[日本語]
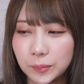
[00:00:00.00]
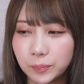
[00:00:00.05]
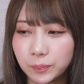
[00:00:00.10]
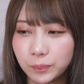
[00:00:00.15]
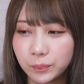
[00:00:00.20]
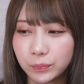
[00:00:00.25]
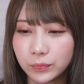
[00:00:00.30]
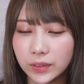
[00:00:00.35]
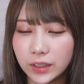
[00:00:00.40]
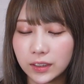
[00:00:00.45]

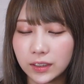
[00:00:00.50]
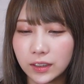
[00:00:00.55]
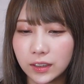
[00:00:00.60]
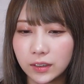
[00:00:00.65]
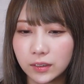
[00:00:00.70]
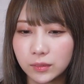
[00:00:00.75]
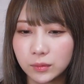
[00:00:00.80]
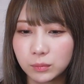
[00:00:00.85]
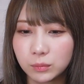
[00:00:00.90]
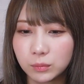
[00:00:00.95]
うんなん
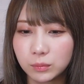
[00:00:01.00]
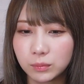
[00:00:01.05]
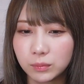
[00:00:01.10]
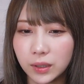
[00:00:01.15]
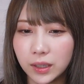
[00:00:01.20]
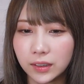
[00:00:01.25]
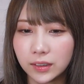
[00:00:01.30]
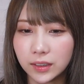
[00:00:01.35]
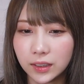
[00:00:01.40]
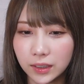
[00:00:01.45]
か
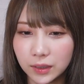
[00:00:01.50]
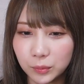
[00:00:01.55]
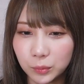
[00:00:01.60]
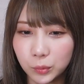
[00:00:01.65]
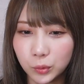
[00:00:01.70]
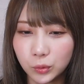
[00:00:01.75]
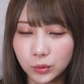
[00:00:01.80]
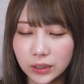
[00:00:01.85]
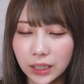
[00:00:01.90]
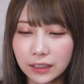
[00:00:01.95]
まあね
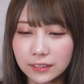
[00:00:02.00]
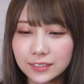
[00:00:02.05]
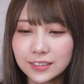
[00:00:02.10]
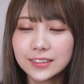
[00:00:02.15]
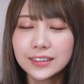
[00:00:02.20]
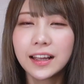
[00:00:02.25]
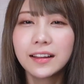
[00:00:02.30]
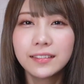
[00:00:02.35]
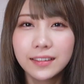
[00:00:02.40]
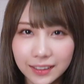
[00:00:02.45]
もうたく
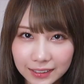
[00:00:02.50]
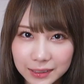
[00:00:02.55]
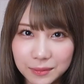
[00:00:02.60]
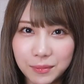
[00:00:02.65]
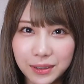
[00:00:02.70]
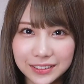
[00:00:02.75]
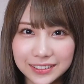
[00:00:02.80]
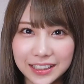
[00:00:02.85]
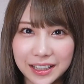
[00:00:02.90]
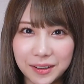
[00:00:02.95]
さん泣き
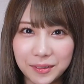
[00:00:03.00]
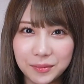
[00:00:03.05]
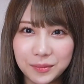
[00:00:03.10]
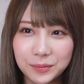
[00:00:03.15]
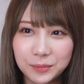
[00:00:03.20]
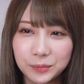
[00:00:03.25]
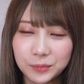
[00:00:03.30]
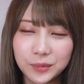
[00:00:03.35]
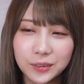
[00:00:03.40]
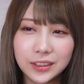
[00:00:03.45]
ました
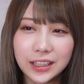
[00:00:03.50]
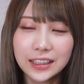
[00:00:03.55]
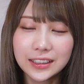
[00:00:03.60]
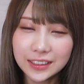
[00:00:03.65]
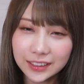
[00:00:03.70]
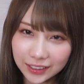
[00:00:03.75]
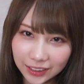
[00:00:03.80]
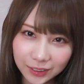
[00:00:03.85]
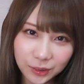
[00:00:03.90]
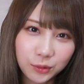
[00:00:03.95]
もう
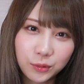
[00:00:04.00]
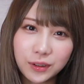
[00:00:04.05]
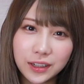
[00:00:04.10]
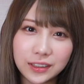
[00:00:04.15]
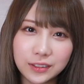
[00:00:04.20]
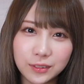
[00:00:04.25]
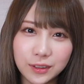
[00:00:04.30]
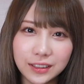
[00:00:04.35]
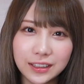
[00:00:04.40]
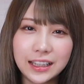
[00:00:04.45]
何がとは
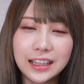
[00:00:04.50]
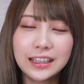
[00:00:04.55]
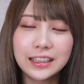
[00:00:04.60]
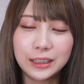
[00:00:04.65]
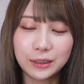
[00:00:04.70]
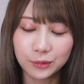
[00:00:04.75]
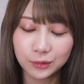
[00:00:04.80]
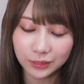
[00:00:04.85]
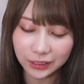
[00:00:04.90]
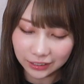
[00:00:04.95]
言わない
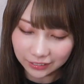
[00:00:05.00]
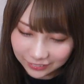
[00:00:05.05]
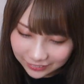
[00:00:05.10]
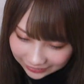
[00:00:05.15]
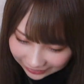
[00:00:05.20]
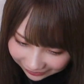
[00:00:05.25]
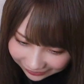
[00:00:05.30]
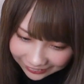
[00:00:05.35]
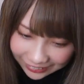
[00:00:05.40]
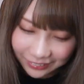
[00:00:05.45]
けどたく
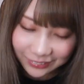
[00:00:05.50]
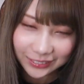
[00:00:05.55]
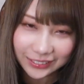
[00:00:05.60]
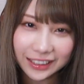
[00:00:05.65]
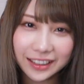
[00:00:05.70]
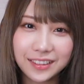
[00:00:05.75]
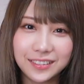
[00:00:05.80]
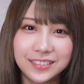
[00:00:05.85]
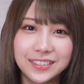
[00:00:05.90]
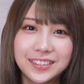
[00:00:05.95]
さんたく
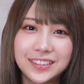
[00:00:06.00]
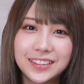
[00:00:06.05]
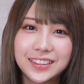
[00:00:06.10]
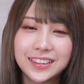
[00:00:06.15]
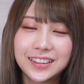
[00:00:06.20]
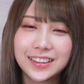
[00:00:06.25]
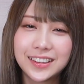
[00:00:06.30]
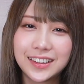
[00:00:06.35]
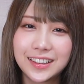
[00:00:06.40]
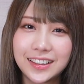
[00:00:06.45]
さん
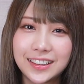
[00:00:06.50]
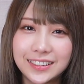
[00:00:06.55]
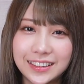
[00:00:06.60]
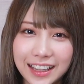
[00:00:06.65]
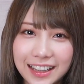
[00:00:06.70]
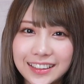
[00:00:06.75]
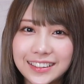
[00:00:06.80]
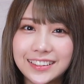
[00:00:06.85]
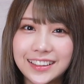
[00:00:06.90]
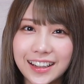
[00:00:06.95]

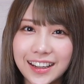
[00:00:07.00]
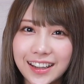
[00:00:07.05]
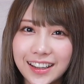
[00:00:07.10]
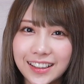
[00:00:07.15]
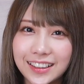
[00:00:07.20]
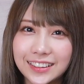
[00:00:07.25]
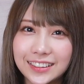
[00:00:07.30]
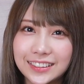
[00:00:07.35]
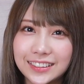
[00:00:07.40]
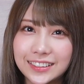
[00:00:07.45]
泣い
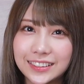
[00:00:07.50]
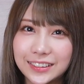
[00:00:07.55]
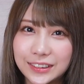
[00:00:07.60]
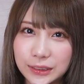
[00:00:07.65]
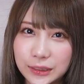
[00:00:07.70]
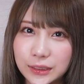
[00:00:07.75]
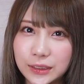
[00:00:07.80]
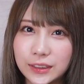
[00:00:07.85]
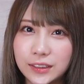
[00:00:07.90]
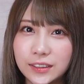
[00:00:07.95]
た
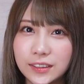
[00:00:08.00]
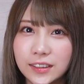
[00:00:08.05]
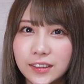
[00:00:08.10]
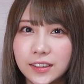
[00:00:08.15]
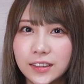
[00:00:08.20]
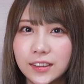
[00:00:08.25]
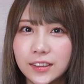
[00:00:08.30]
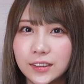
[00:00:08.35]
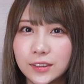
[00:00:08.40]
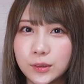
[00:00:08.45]
し
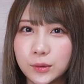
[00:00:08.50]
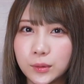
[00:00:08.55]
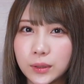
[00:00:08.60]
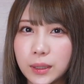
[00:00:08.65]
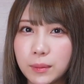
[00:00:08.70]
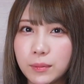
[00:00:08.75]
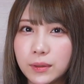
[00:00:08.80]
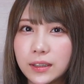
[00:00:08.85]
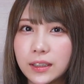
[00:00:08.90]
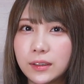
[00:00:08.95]
その辞
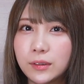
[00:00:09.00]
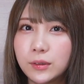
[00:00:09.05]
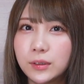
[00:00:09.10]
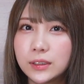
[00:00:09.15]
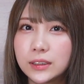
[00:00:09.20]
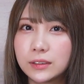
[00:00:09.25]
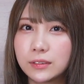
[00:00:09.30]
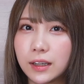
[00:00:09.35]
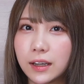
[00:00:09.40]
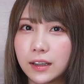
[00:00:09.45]
めた当
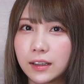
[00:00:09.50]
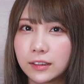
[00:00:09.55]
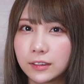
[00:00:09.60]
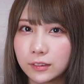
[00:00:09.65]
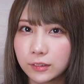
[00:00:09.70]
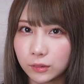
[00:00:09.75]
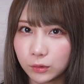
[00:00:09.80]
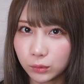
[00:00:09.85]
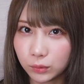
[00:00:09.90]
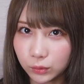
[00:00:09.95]
時は
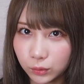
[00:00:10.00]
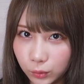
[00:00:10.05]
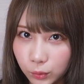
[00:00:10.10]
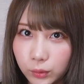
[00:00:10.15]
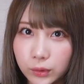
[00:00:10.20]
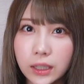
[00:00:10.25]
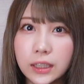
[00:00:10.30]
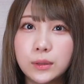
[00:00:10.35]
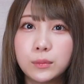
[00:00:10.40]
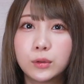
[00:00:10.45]
こ
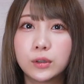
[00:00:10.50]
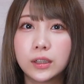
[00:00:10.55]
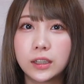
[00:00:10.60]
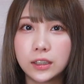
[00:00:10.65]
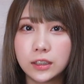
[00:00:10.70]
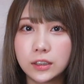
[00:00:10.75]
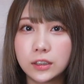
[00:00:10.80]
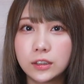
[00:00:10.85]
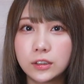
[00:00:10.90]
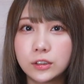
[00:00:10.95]
う何も
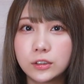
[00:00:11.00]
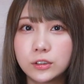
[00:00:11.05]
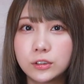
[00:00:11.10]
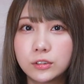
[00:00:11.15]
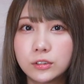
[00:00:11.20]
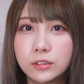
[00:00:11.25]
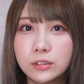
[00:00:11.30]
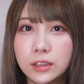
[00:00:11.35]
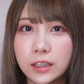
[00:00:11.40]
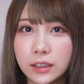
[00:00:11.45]
ね言っ
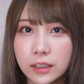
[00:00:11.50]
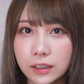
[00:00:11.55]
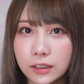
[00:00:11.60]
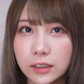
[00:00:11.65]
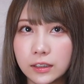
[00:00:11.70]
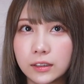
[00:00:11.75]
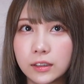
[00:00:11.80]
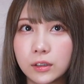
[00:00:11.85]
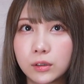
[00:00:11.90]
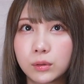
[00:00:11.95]
てな
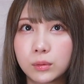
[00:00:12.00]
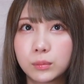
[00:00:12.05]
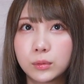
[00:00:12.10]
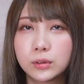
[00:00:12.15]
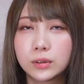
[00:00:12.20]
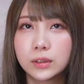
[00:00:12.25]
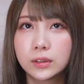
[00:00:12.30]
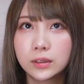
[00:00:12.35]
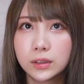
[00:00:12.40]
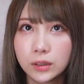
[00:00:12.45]
かったと思う
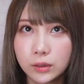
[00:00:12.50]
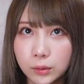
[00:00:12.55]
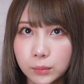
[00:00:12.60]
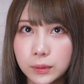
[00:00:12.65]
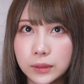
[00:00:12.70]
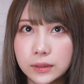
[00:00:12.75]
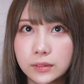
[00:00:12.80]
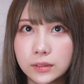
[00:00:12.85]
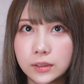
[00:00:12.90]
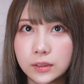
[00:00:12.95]
んですけど
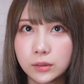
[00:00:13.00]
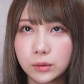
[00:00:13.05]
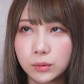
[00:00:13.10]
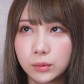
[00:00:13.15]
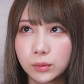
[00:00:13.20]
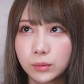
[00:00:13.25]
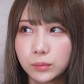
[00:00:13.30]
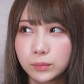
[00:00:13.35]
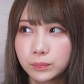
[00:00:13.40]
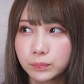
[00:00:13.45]
別にそ
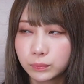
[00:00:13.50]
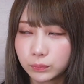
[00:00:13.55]
の